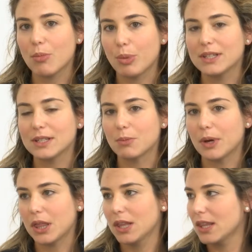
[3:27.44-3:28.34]
que pueden ser
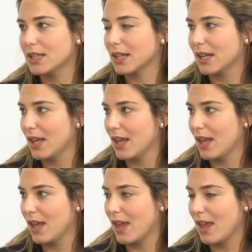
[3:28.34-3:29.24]
pacientes
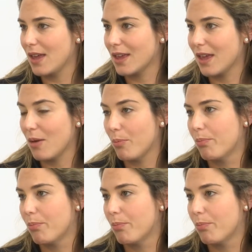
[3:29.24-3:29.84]
que, que